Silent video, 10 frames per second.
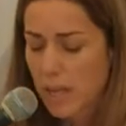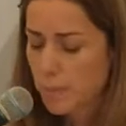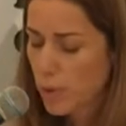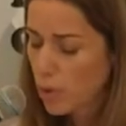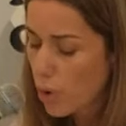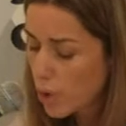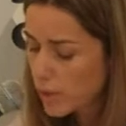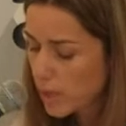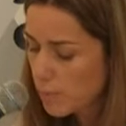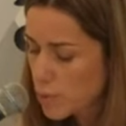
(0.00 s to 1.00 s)
Hemos, hoy
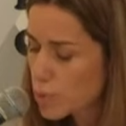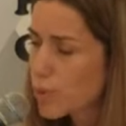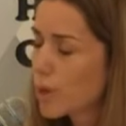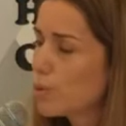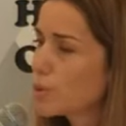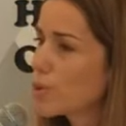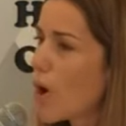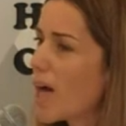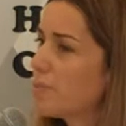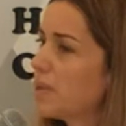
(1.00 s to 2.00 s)
tenemos un recurso
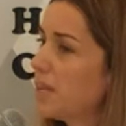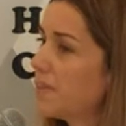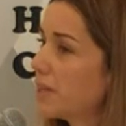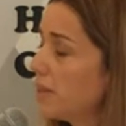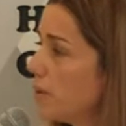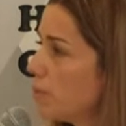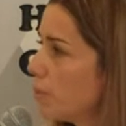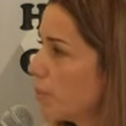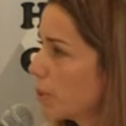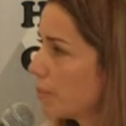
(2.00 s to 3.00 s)

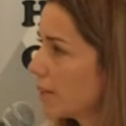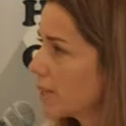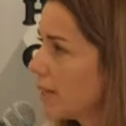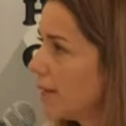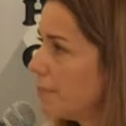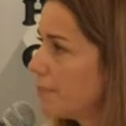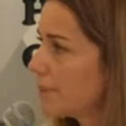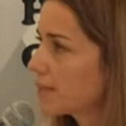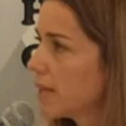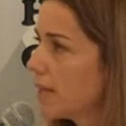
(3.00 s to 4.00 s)
administrativo por parte de la
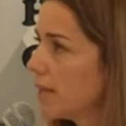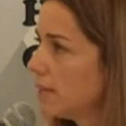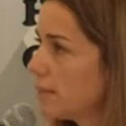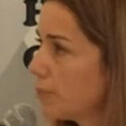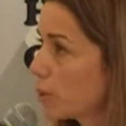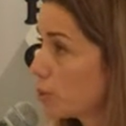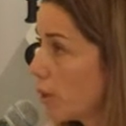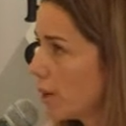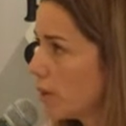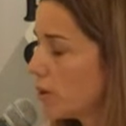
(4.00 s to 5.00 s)
empresa del ente
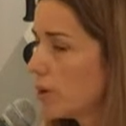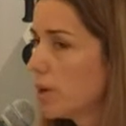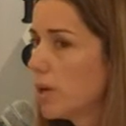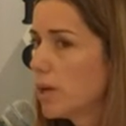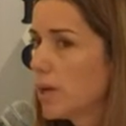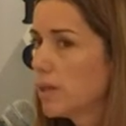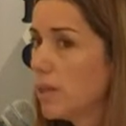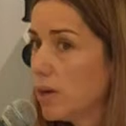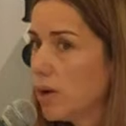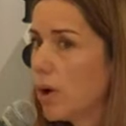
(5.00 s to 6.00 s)
portuario.
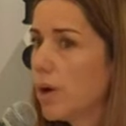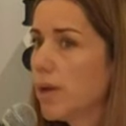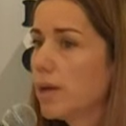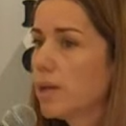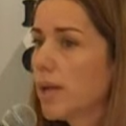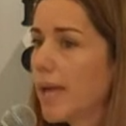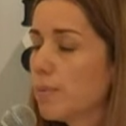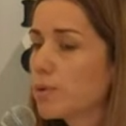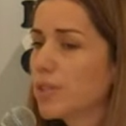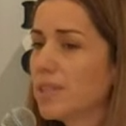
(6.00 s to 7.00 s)
Digo,
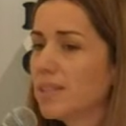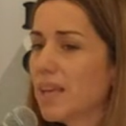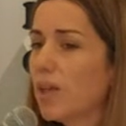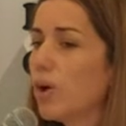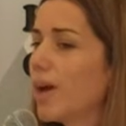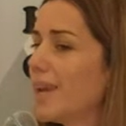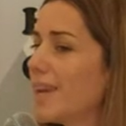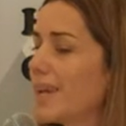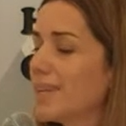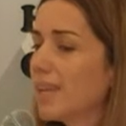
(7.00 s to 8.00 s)
hemos intentado en
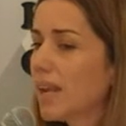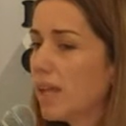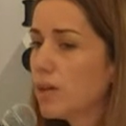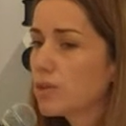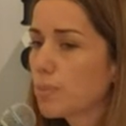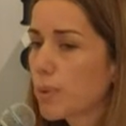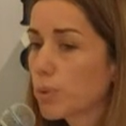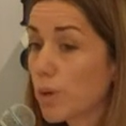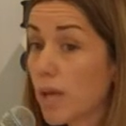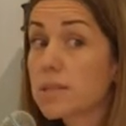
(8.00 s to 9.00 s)
reiteradas
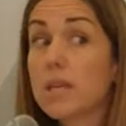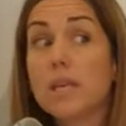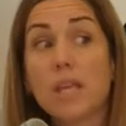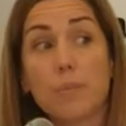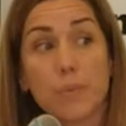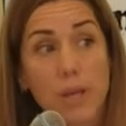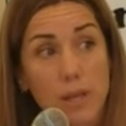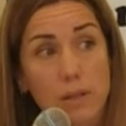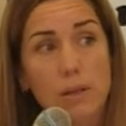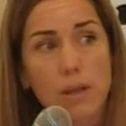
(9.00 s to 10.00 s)
oportunidades y
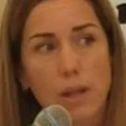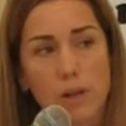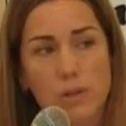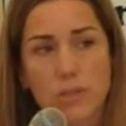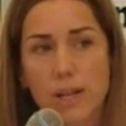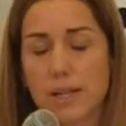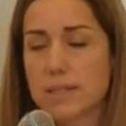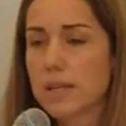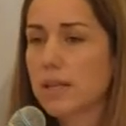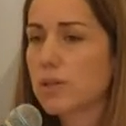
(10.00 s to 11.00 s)
también el concejal
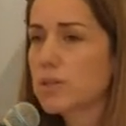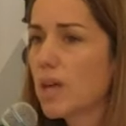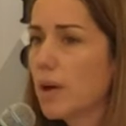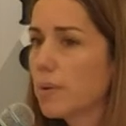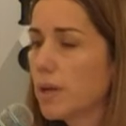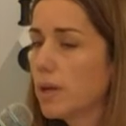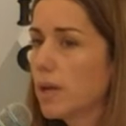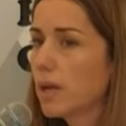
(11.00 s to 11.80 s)
secreto sabe